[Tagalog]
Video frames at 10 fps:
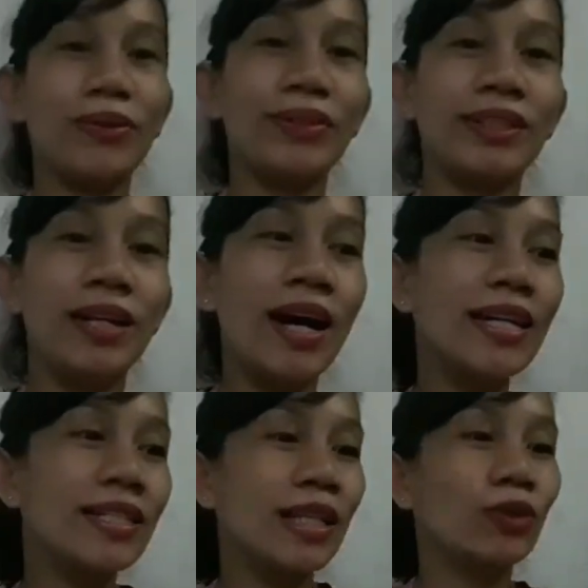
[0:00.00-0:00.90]
Ayan,
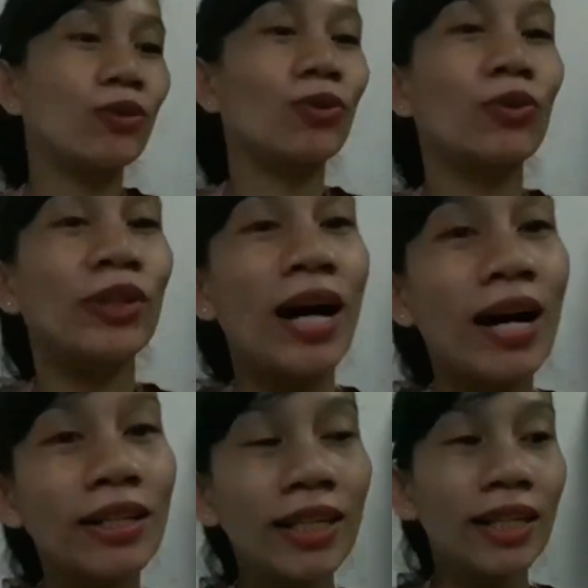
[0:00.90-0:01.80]
guys, naituro eh, ko na
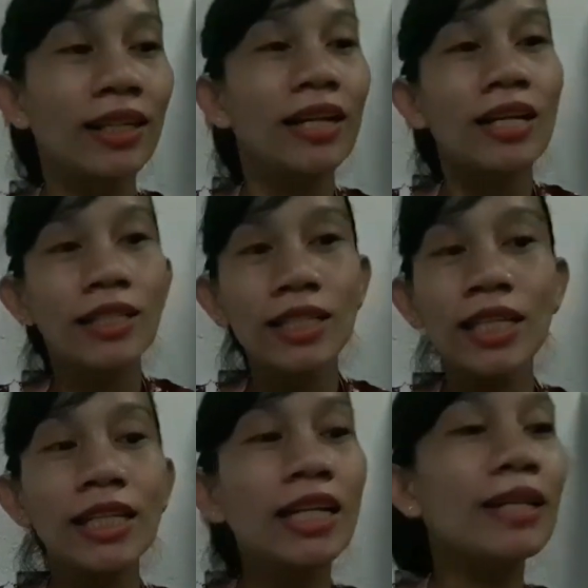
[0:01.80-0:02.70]
ano eh. Sa
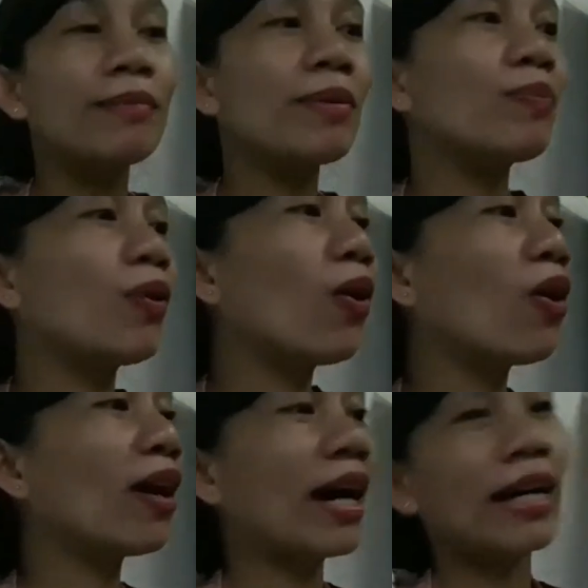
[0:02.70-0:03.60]
single naman
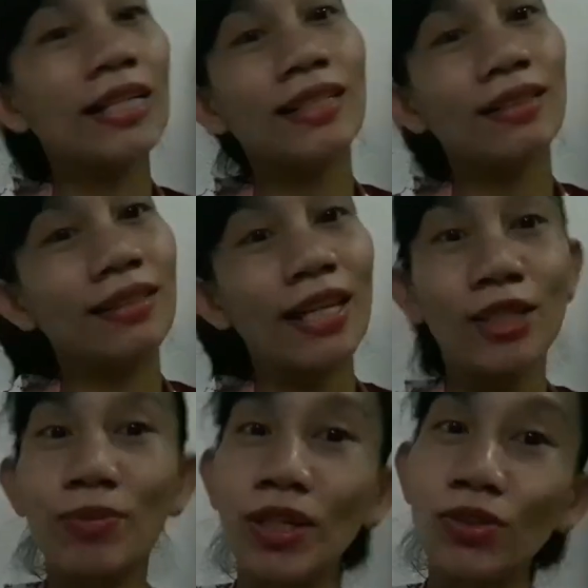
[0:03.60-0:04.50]
po, uh,
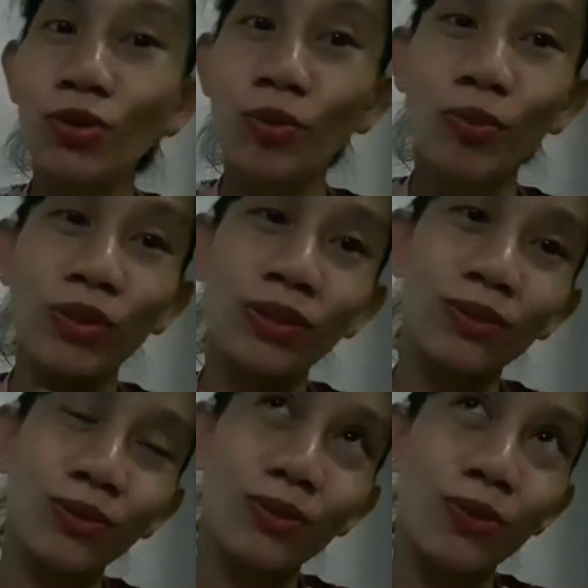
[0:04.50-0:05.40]
next video ko po,
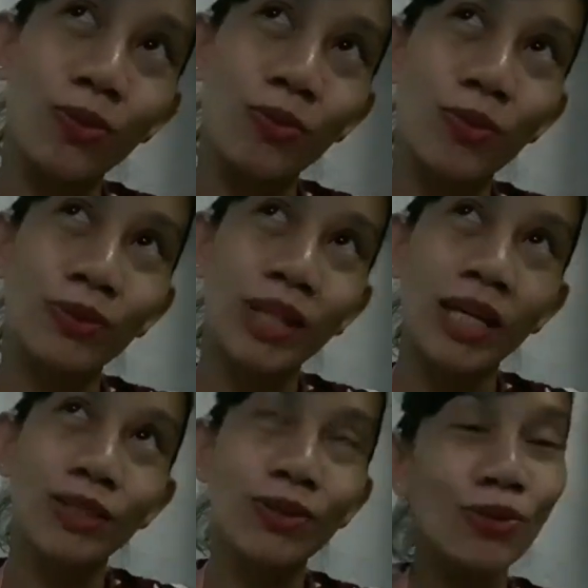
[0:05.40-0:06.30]
ituturo ko po sa
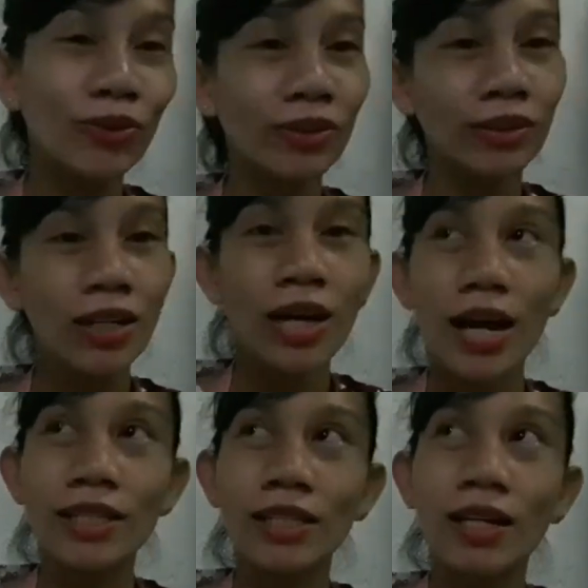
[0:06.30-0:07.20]
inyo kung
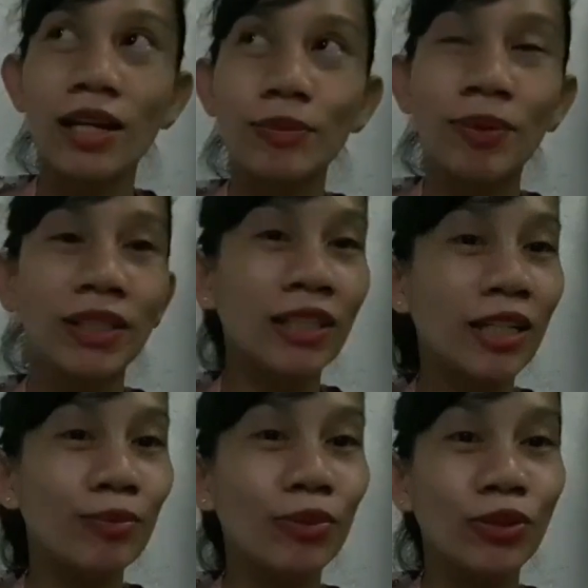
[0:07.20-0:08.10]
asa ah, ipati
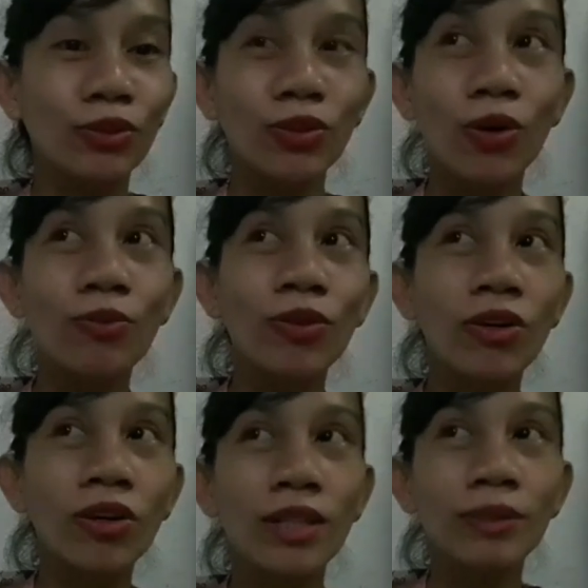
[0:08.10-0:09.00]
na rin po yung
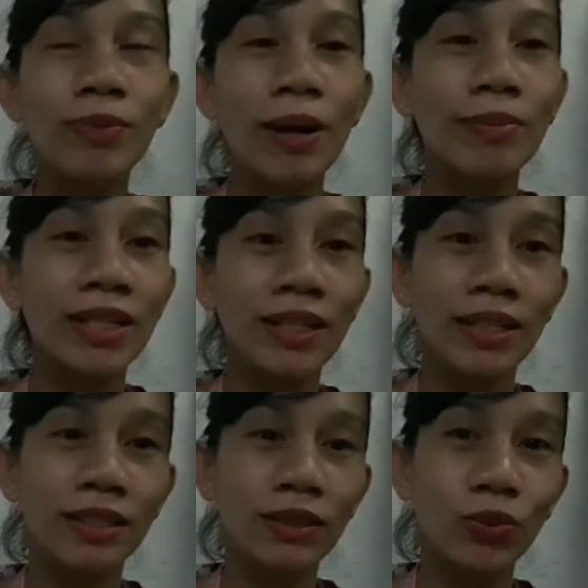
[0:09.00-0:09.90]
double,
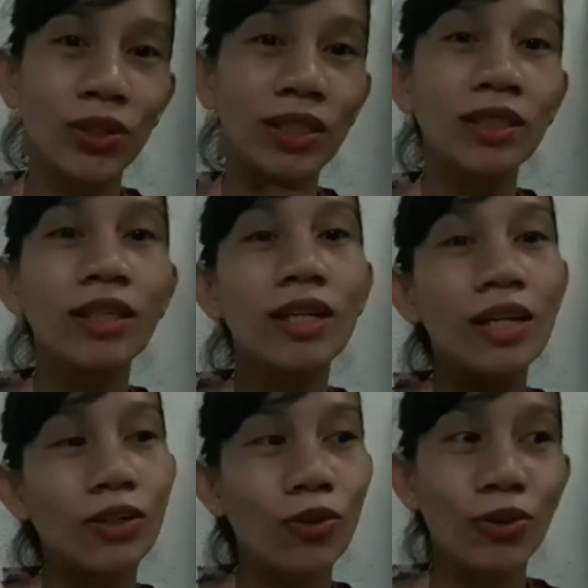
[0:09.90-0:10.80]
family in queen
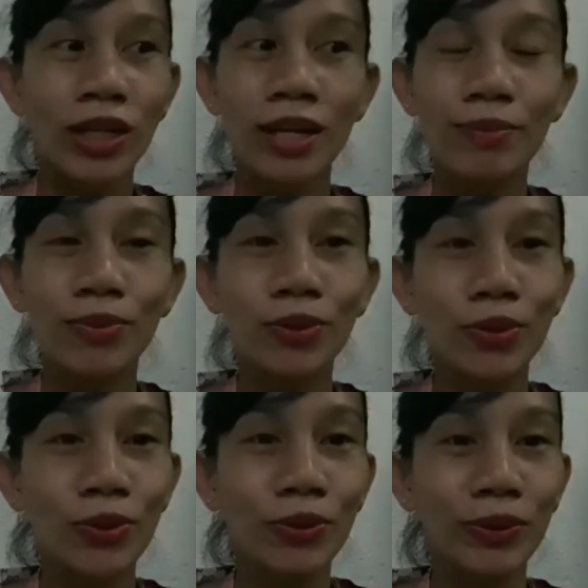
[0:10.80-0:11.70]
kung ilan po
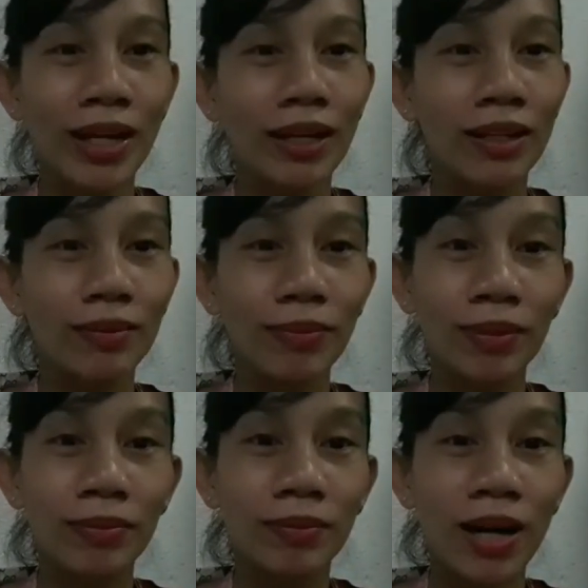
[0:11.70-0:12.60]
yung
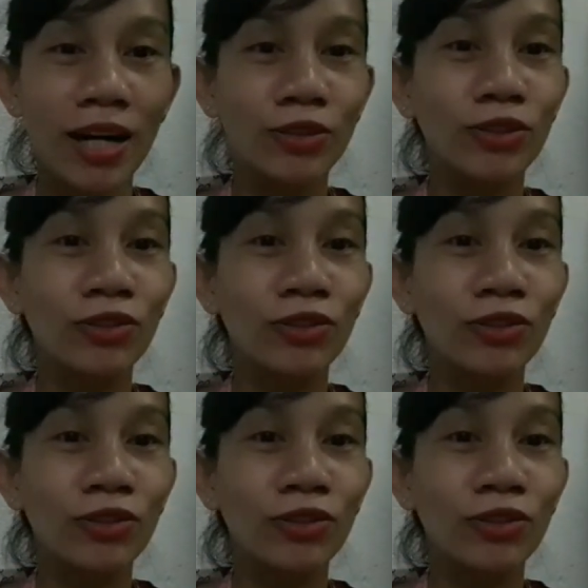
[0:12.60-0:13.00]
ma, maano